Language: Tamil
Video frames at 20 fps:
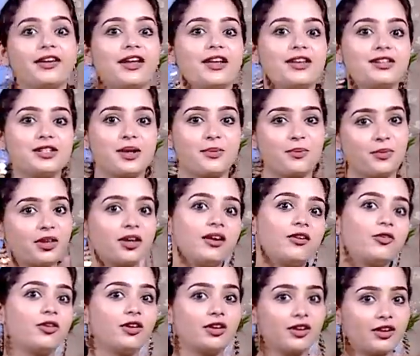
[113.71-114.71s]
டேஸ்ட் அப்போ தான்
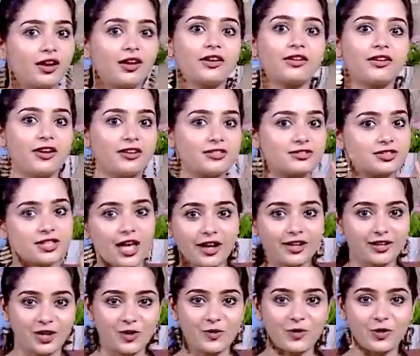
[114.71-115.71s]
உங்களுக்கு கரெக்டாக
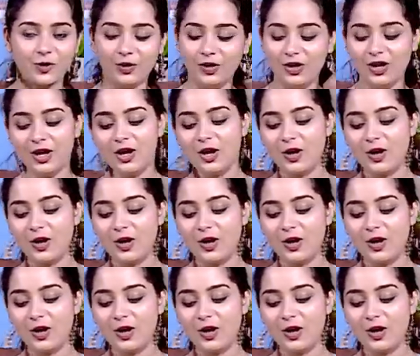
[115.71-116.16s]
எக்ஸாக்டாக வரும்